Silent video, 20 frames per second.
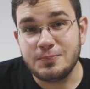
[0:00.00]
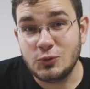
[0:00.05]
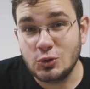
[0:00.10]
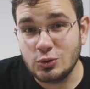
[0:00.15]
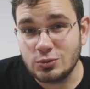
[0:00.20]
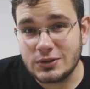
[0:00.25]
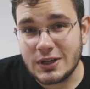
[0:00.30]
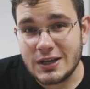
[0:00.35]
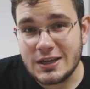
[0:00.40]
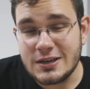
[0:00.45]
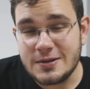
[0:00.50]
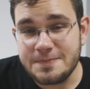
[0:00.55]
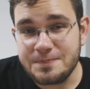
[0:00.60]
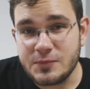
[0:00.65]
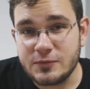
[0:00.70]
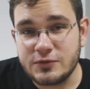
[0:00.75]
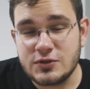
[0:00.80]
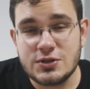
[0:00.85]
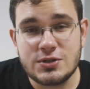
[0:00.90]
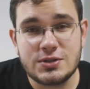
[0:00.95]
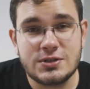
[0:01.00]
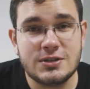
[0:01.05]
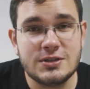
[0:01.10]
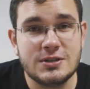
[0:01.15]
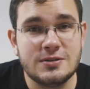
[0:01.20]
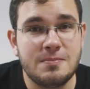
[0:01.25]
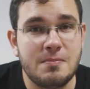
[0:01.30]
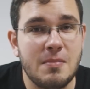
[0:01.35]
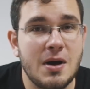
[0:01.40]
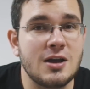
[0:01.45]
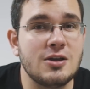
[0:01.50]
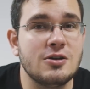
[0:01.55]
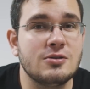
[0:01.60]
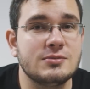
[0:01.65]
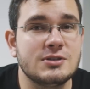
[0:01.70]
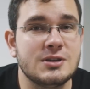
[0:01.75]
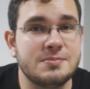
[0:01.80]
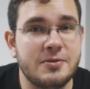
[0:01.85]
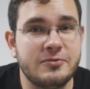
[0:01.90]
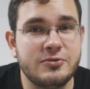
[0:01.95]
Tutaj wszyscy
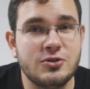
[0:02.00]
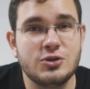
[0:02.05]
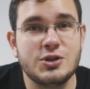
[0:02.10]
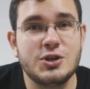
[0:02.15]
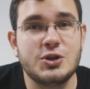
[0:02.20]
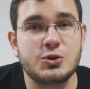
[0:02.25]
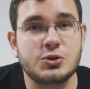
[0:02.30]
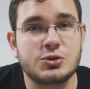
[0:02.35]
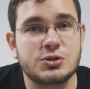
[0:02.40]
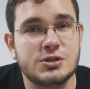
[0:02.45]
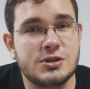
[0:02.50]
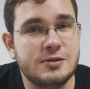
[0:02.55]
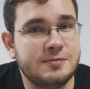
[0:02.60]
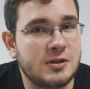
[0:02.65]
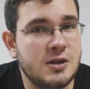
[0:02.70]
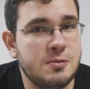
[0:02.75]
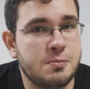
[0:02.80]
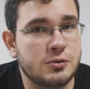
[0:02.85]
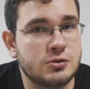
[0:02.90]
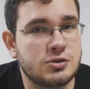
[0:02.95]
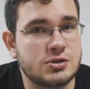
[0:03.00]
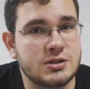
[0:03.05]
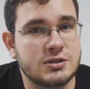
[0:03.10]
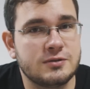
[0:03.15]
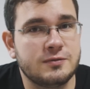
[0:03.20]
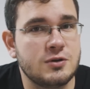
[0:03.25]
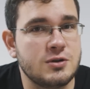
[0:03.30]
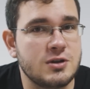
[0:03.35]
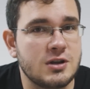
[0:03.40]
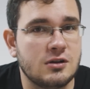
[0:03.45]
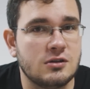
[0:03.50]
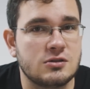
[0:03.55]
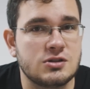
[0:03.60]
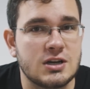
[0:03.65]
mają zapewnione rozrywki podczas wolnego